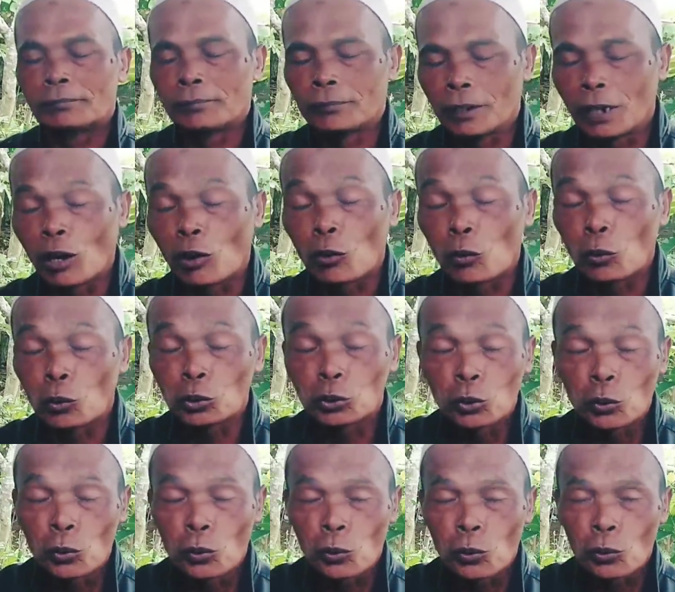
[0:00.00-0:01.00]
ya
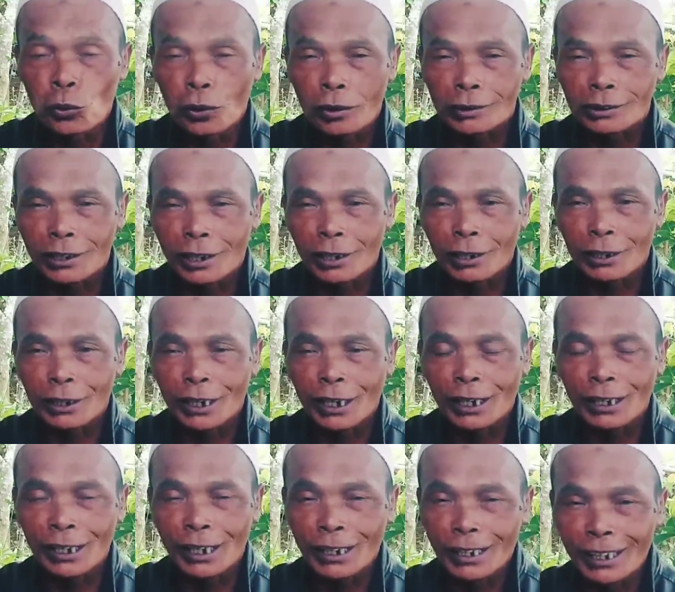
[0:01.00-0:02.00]
untuk
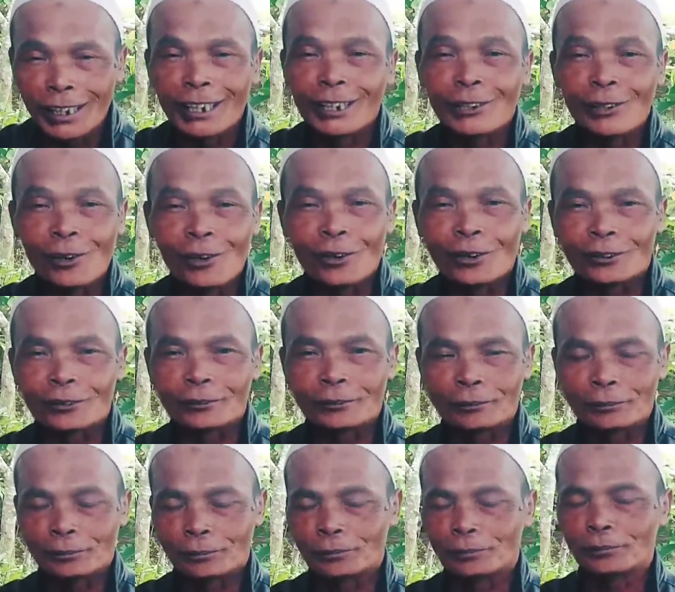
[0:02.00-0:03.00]
ini ini ini gitu uh,
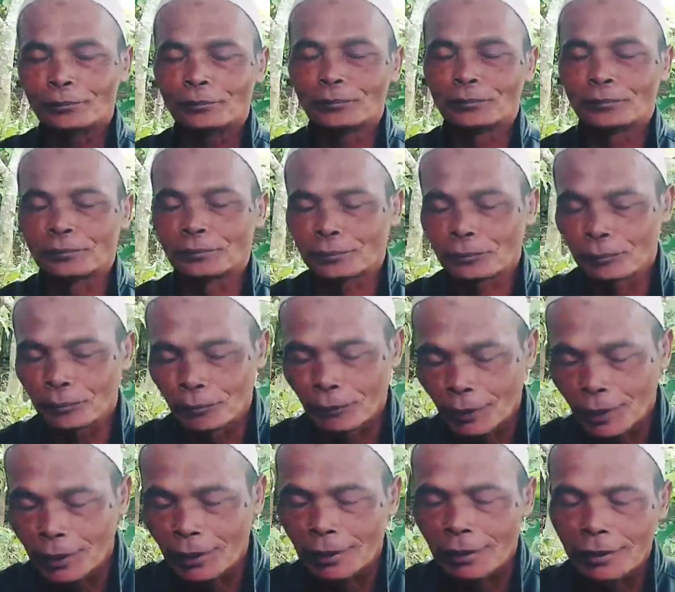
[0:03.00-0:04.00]
uh, uh, maksudnya
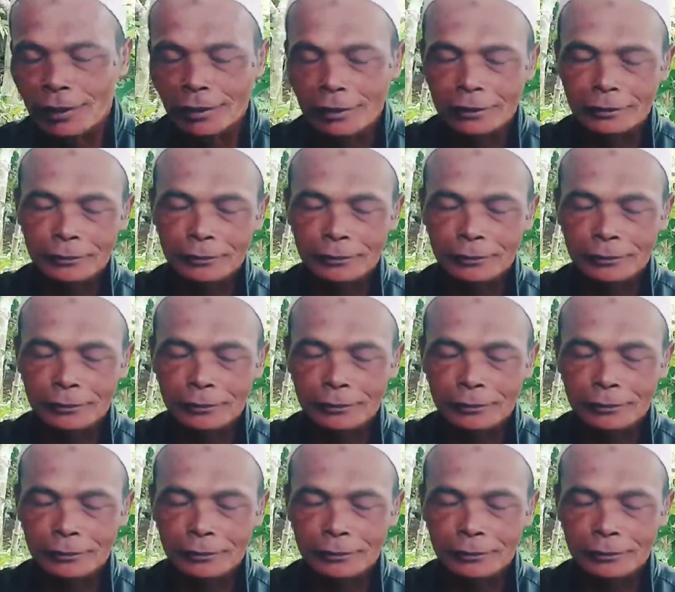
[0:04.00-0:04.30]
seperti itu uh,